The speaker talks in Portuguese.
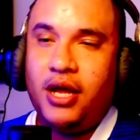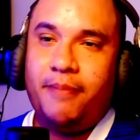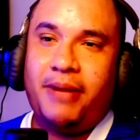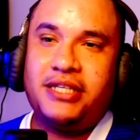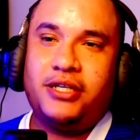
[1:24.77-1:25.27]

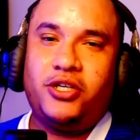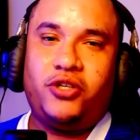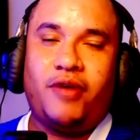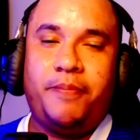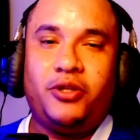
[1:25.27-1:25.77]
mas a
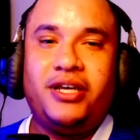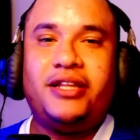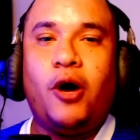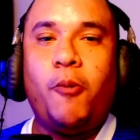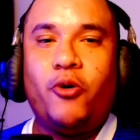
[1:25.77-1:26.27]
gente vai poder
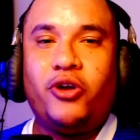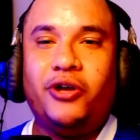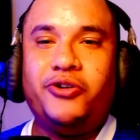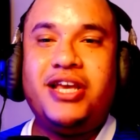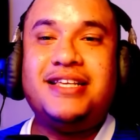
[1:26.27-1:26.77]
dar um
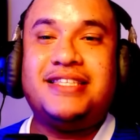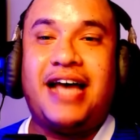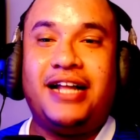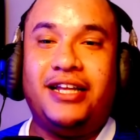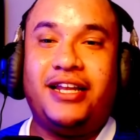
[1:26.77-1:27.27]
pouquinho de
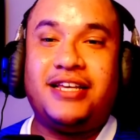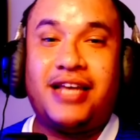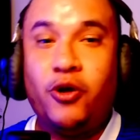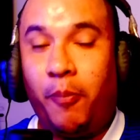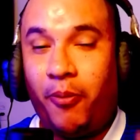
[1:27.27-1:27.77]
risada, né?
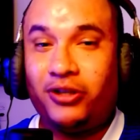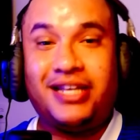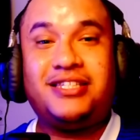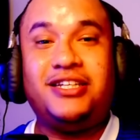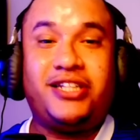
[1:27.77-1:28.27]
Sair um pouco
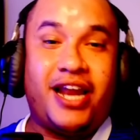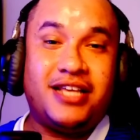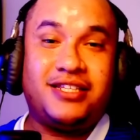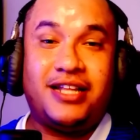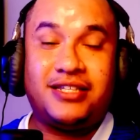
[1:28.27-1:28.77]
desse
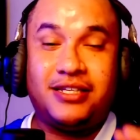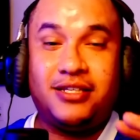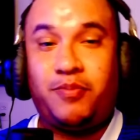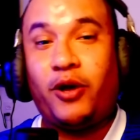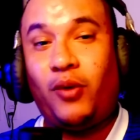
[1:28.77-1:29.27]
estresse, dessas
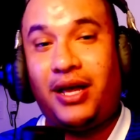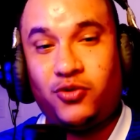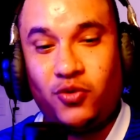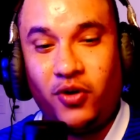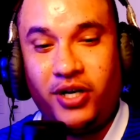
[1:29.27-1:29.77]

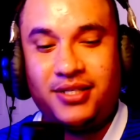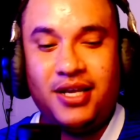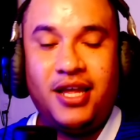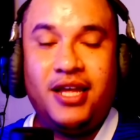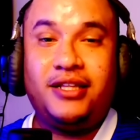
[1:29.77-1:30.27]
especulações,
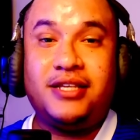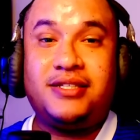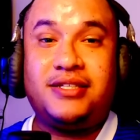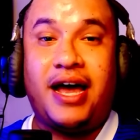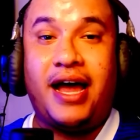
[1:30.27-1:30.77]

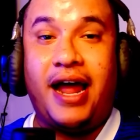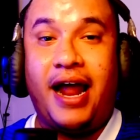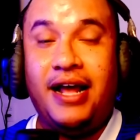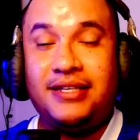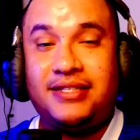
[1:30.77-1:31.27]
dessa
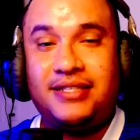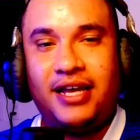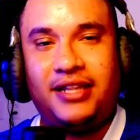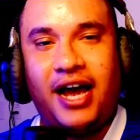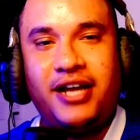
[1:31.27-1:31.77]

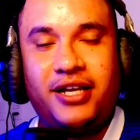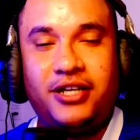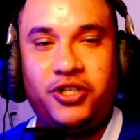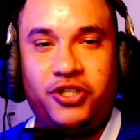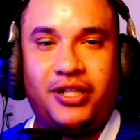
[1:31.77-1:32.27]
ansiedade que
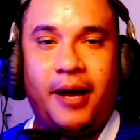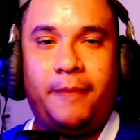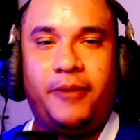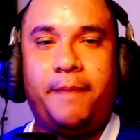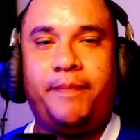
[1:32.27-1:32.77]
a gente tá,
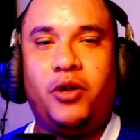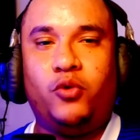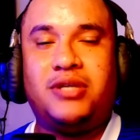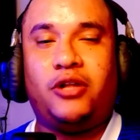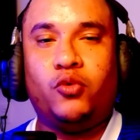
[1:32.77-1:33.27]
né,
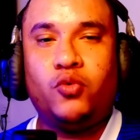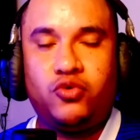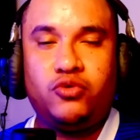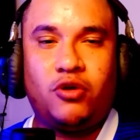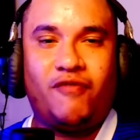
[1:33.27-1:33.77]
pelos
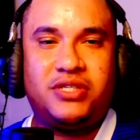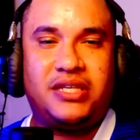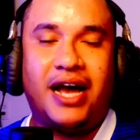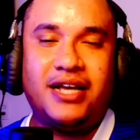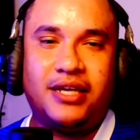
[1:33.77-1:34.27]
anúncios
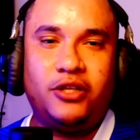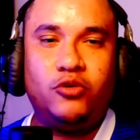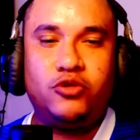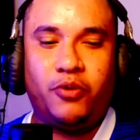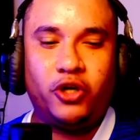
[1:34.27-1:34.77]
oficiais aí
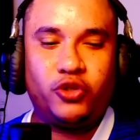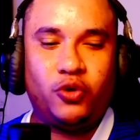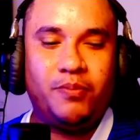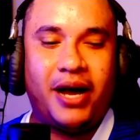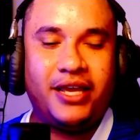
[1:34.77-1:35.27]
do Esporte
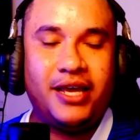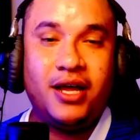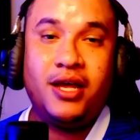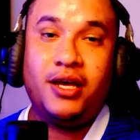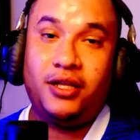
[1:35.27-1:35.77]
Clube Bahia
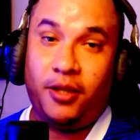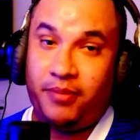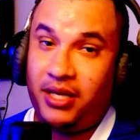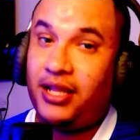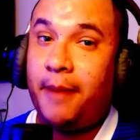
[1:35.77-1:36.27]
e
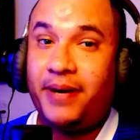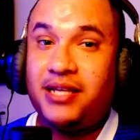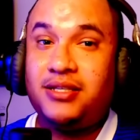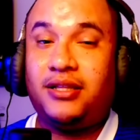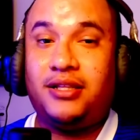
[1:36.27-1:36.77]
também da,
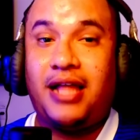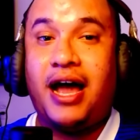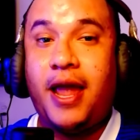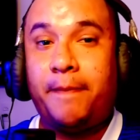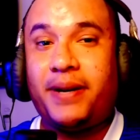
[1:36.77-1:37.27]
da
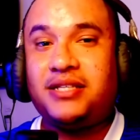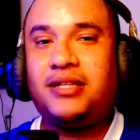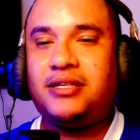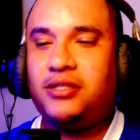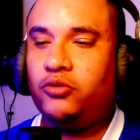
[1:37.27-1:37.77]

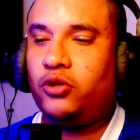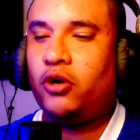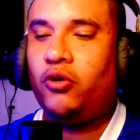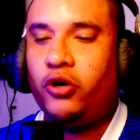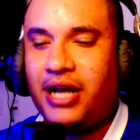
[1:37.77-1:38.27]
reapresentação do
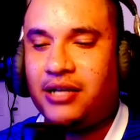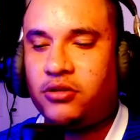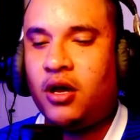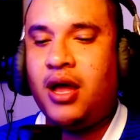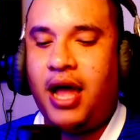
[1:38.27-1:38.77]
Tricolor de
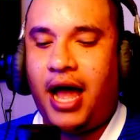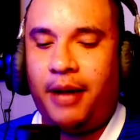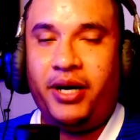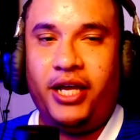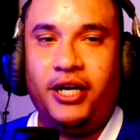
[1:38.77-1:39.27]
Aço
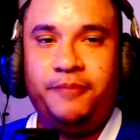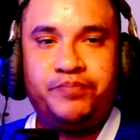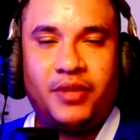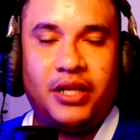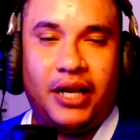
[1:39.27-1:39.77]
amanhã
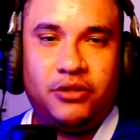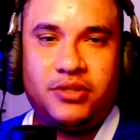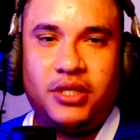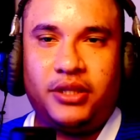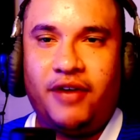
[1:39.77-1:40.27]
lá no
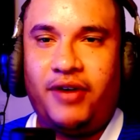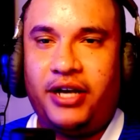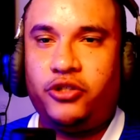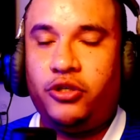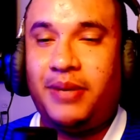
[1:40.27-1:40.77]
CT
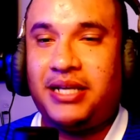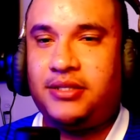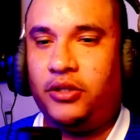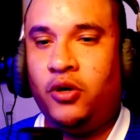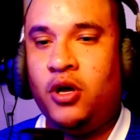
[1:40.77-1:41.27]
Evaristo de
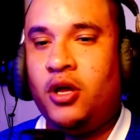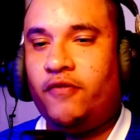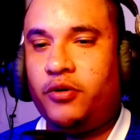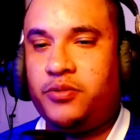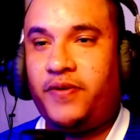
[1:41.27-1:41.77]
Macedo.
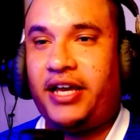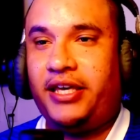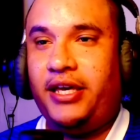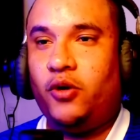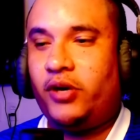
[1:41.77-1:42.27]
Vamos ver
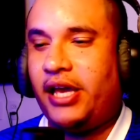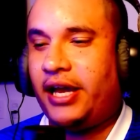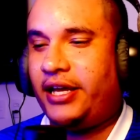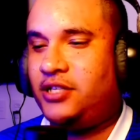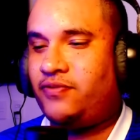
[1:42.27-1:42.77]
aqui o que é
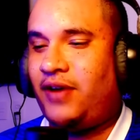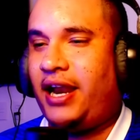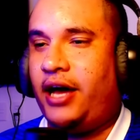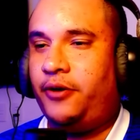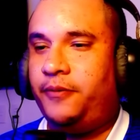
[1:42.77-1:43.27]
que eles
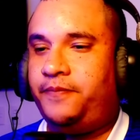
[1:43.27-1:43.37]
falaram.